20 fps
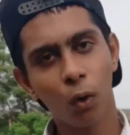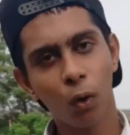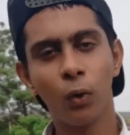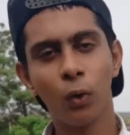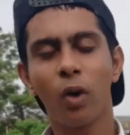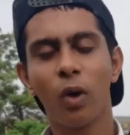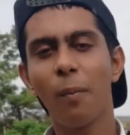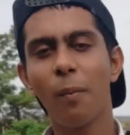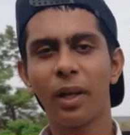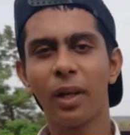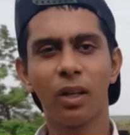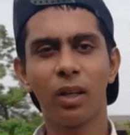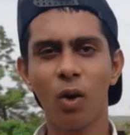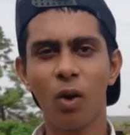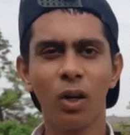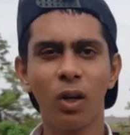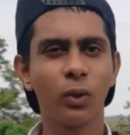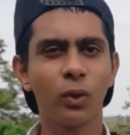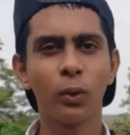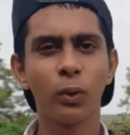उनको ही पता
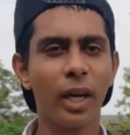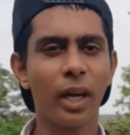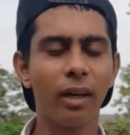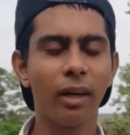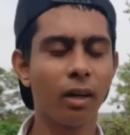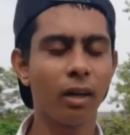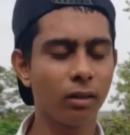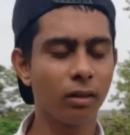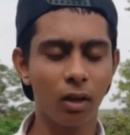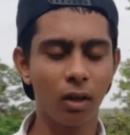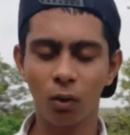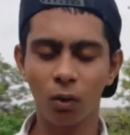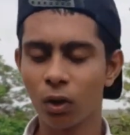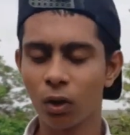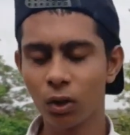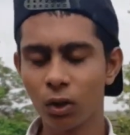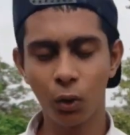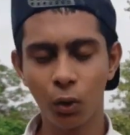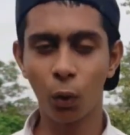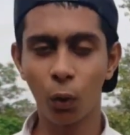क्योंकि सुसाइड करना
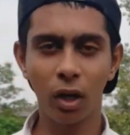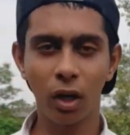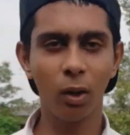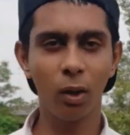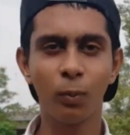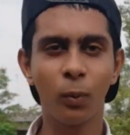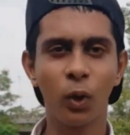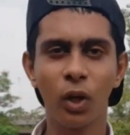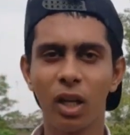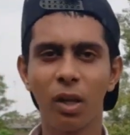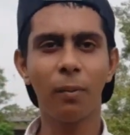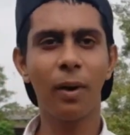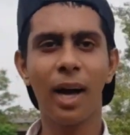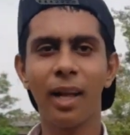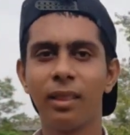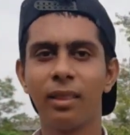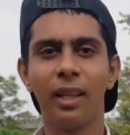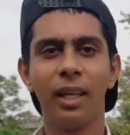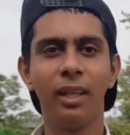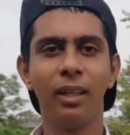कोई छोटी मोटी
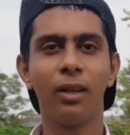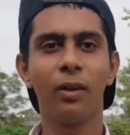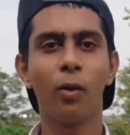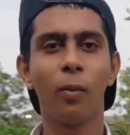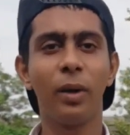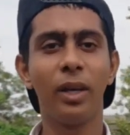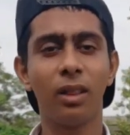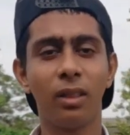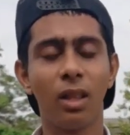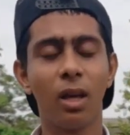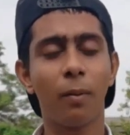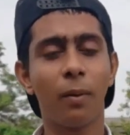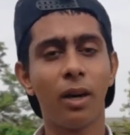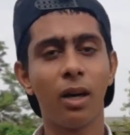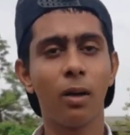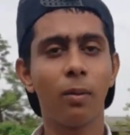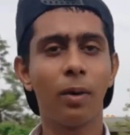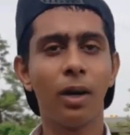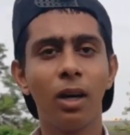बात नहीं है वो भी इतने बड़े